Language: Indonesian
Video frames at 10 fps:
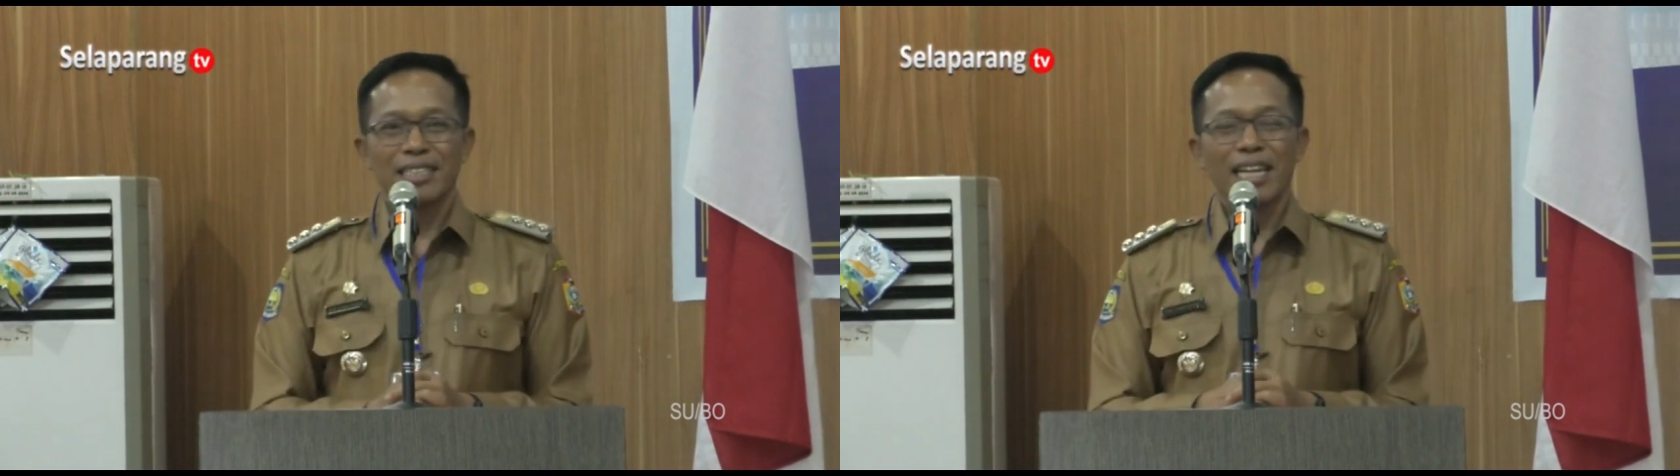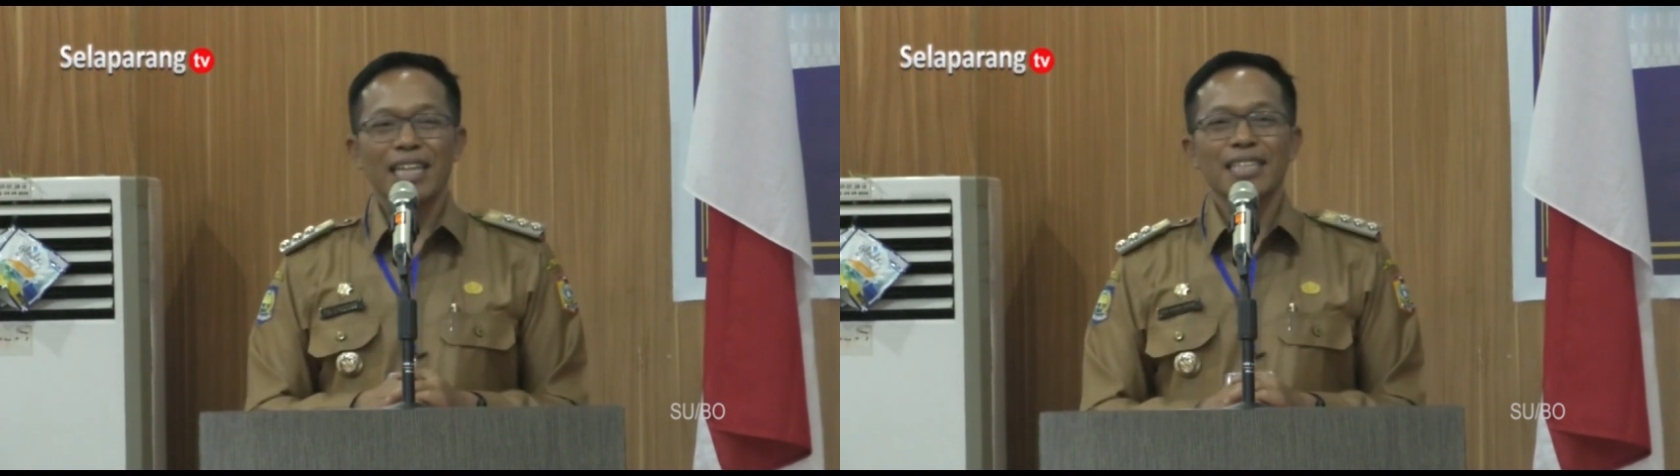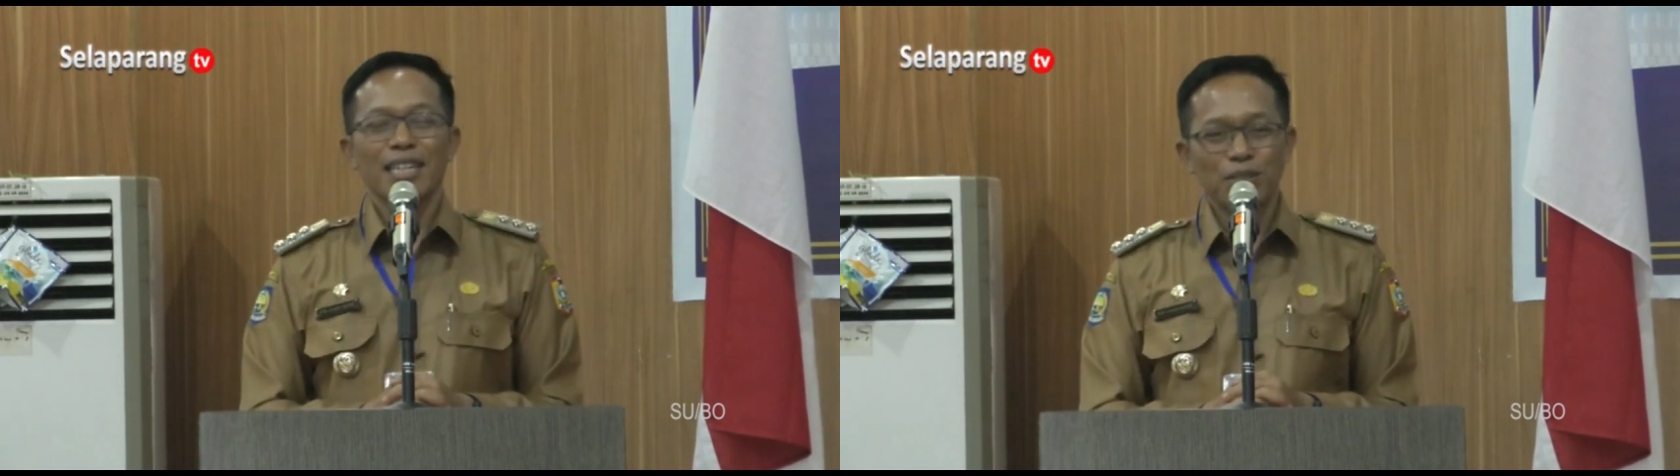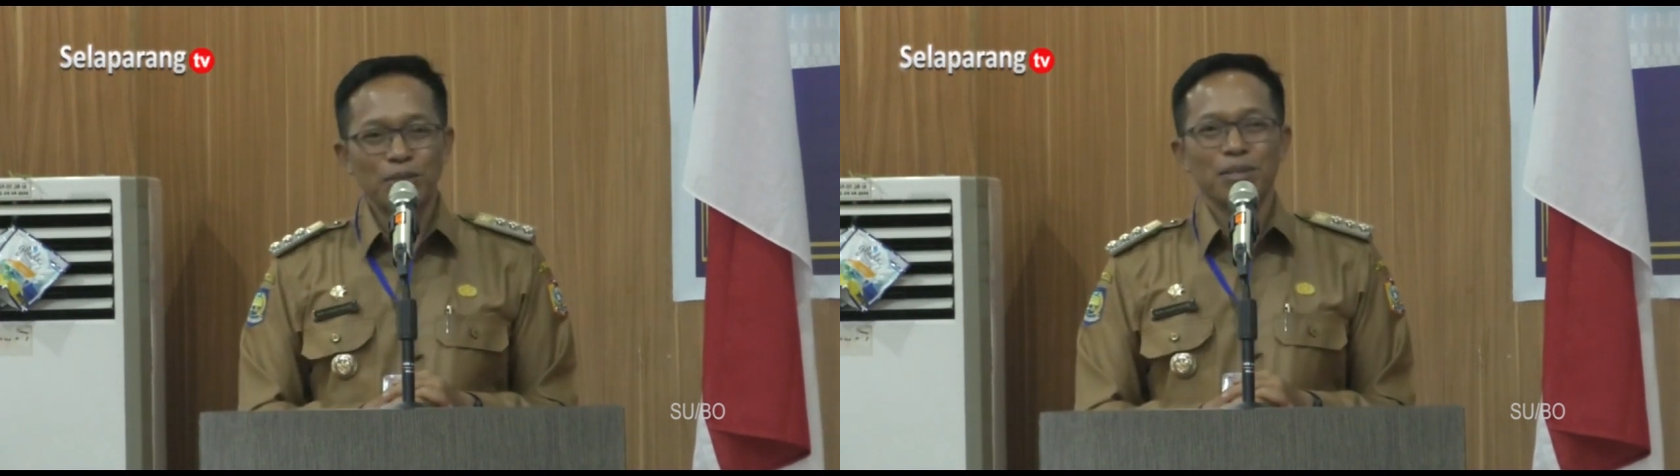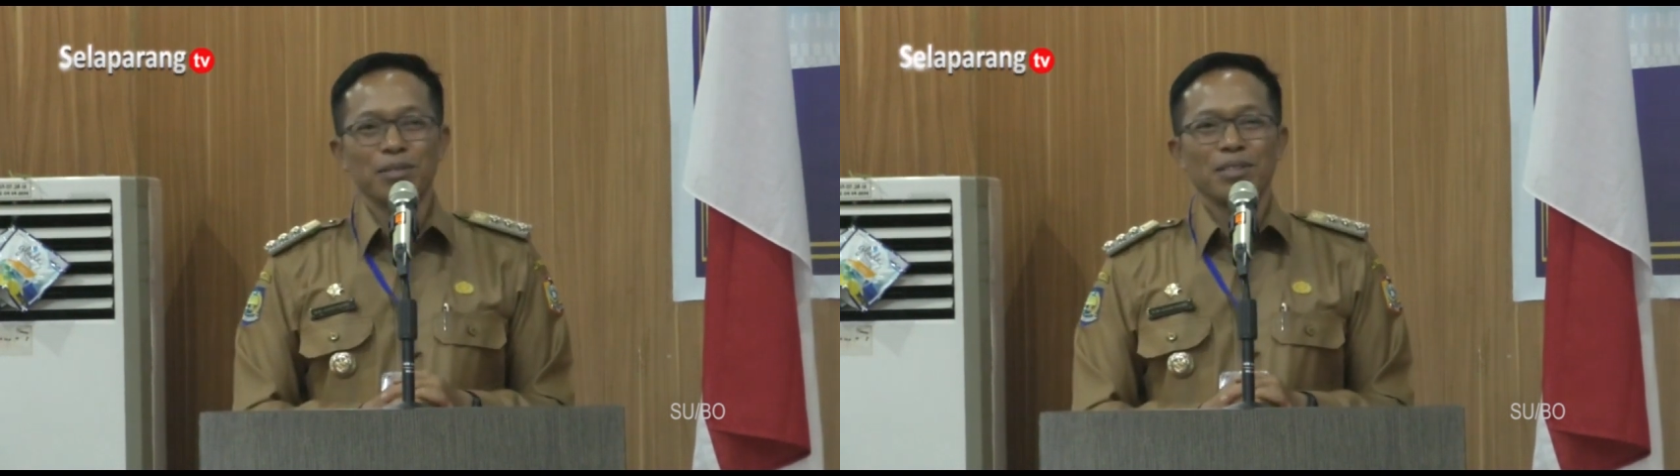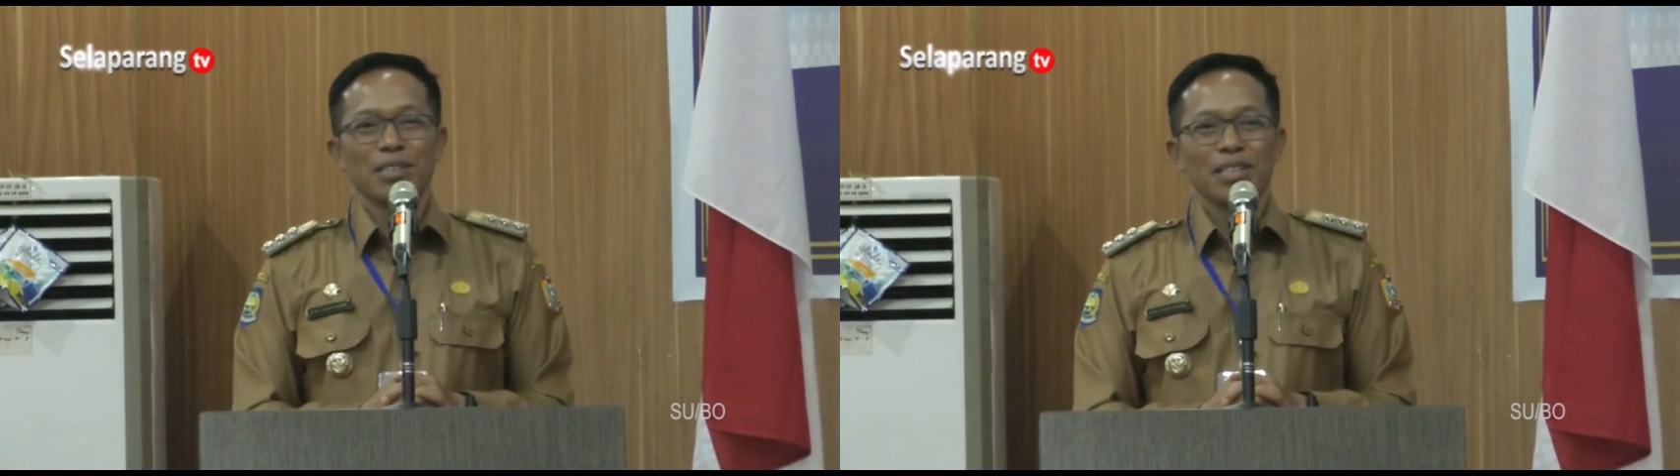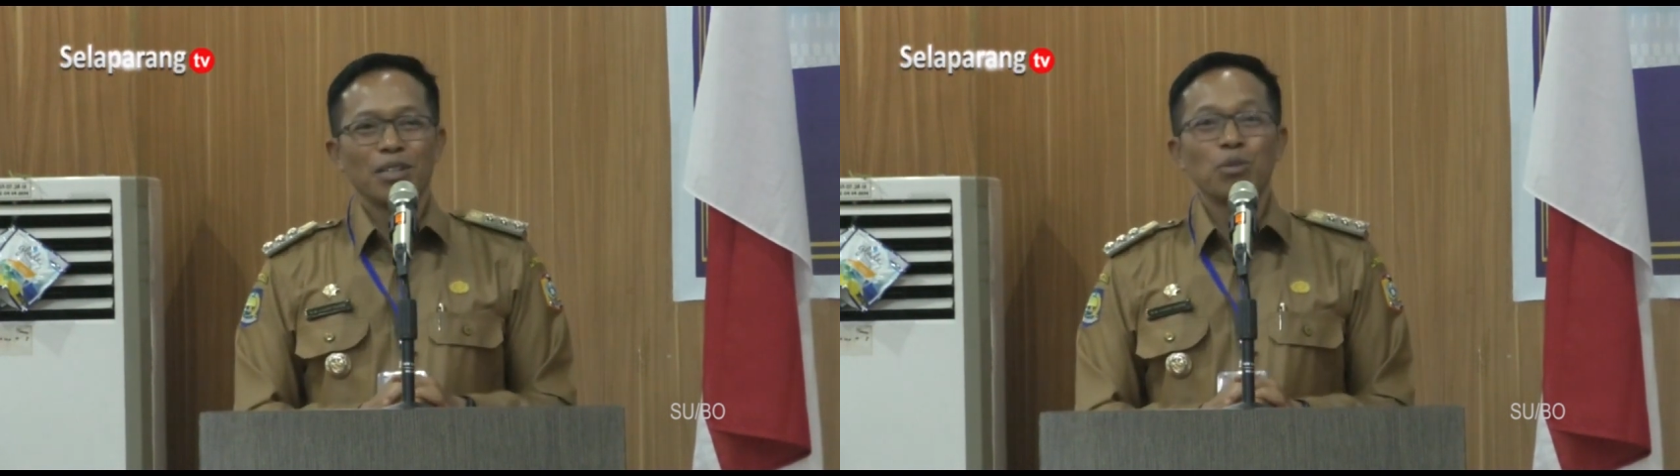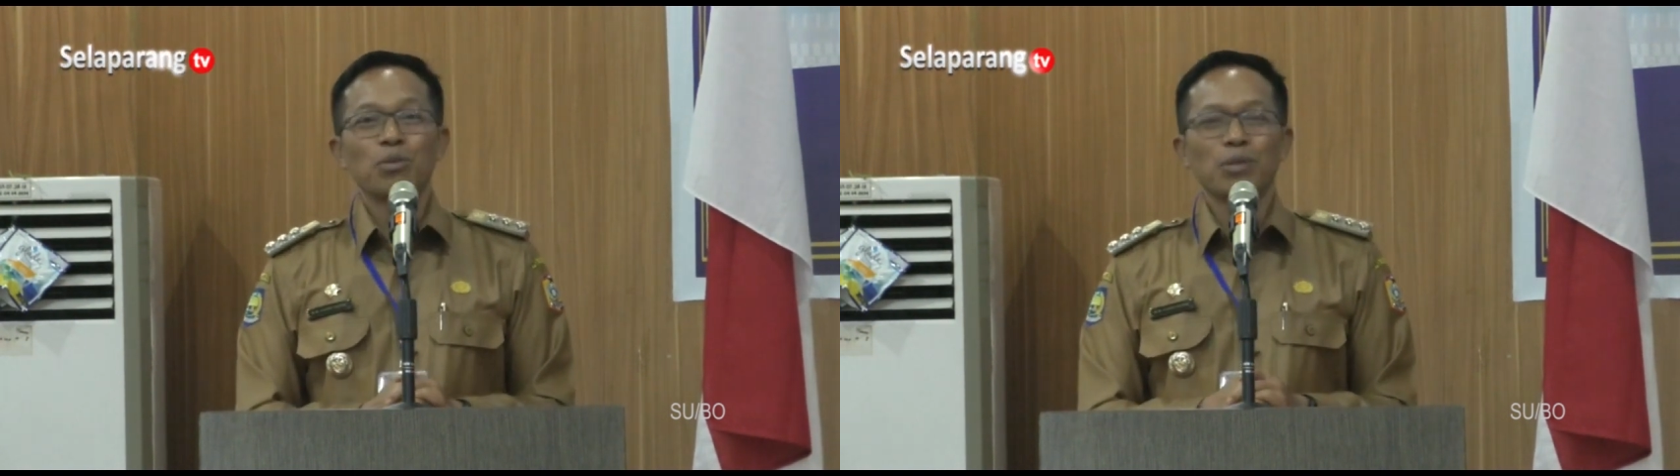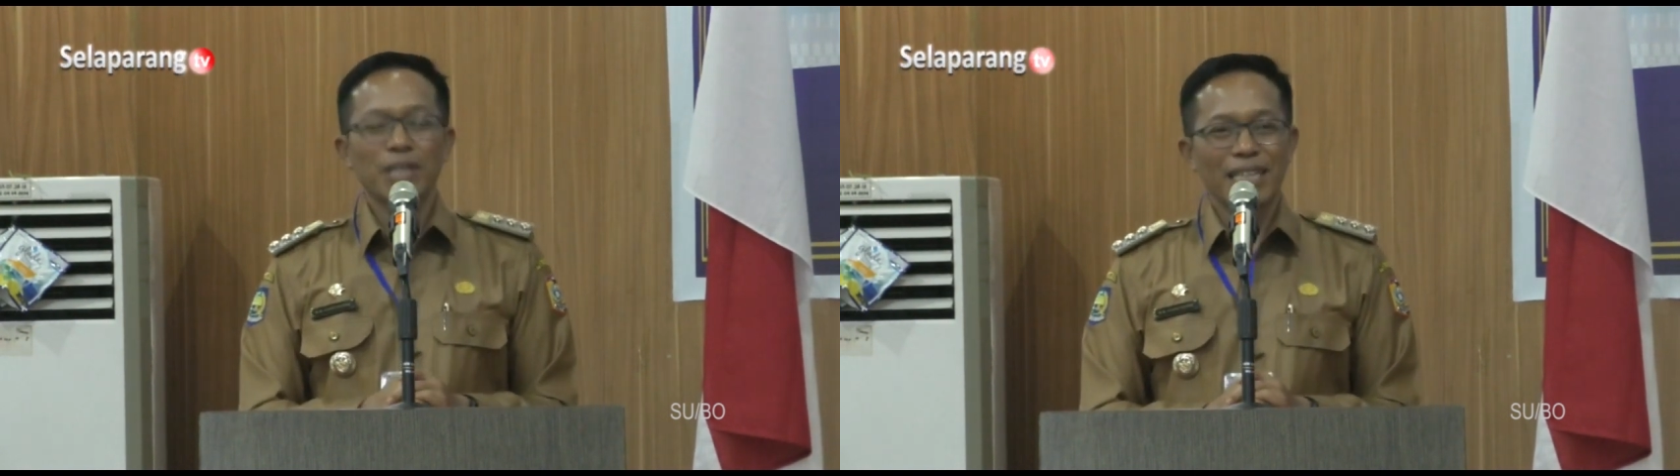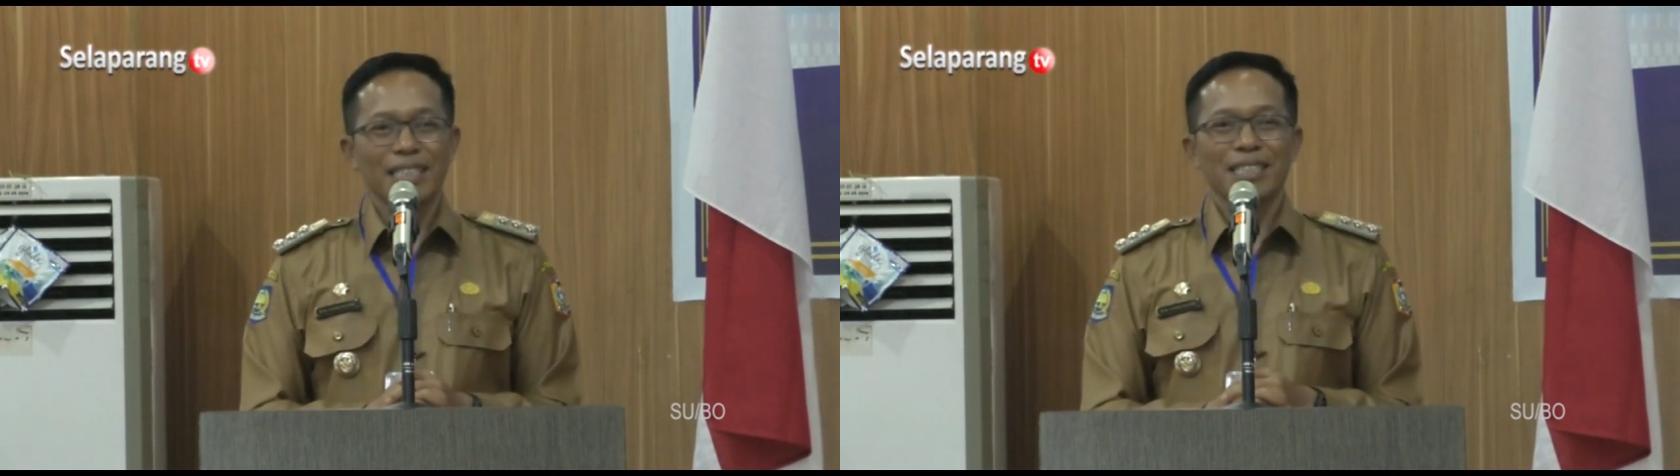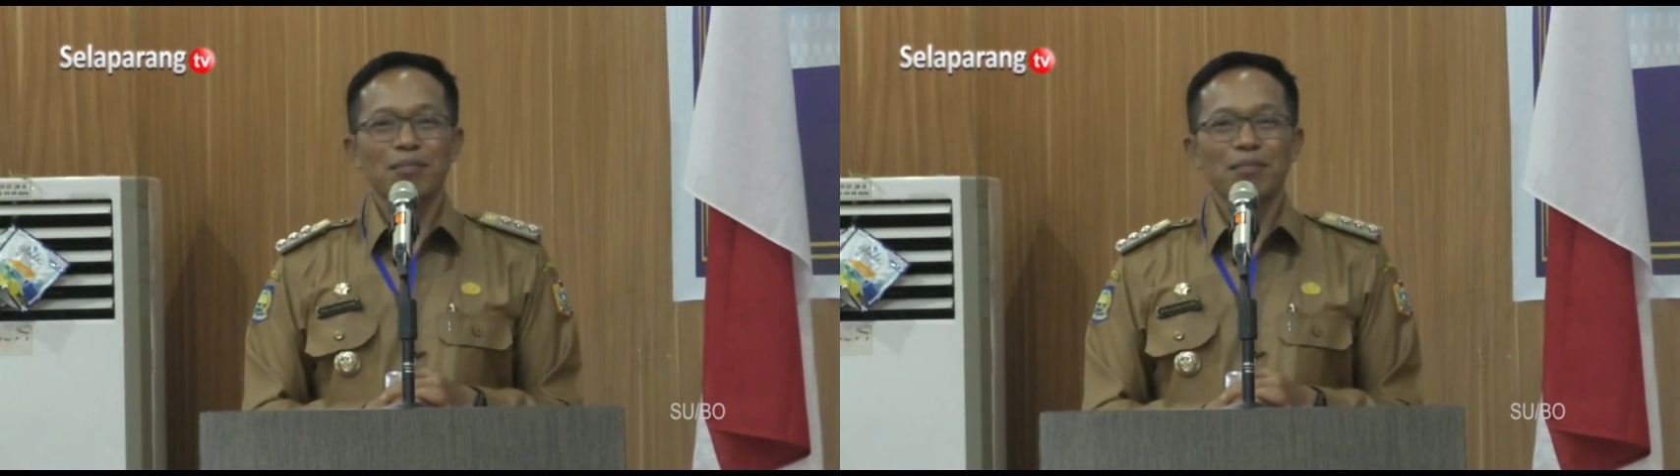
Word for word: Salah satu ukuran